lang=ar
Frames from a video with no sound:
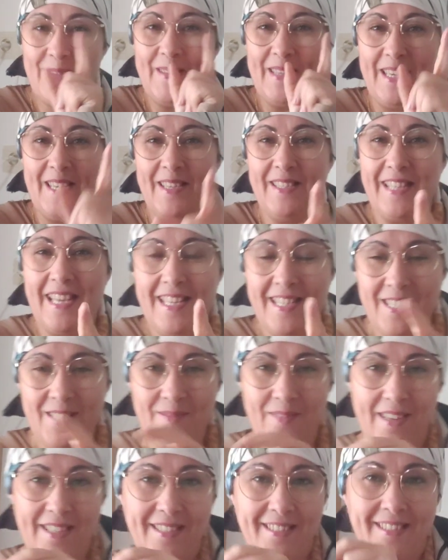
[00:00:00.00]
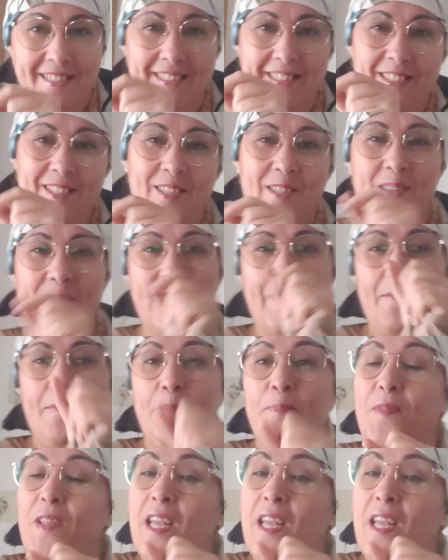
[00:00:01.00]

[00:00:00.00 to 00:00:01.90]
خويا اسفا سوري